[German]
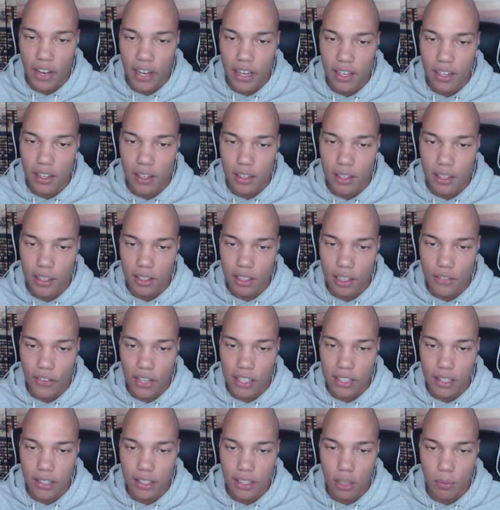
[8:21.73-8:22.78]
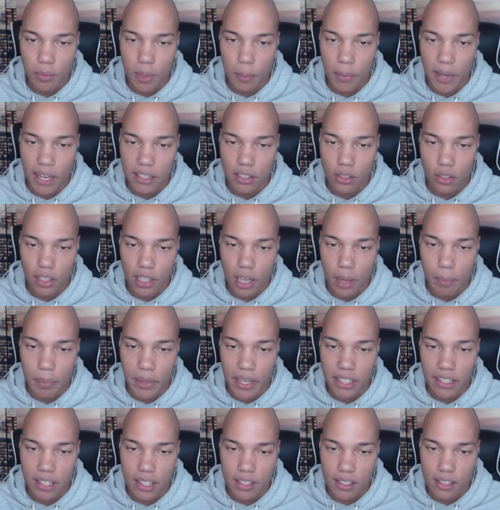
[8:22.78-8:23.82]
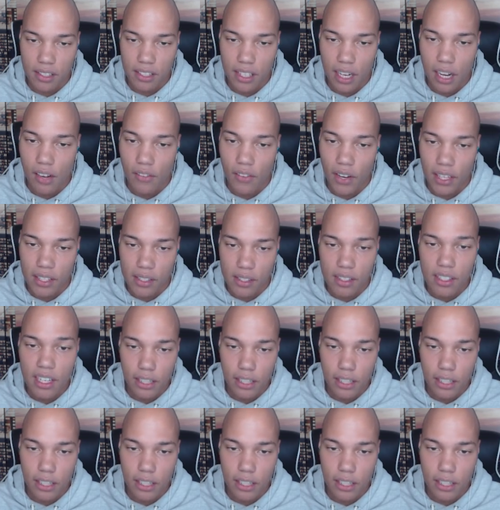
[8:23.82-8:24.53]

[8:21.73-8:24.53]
weil äh, ich weiß halt nicht, ob die Packs auch in der Beta sind teilweise.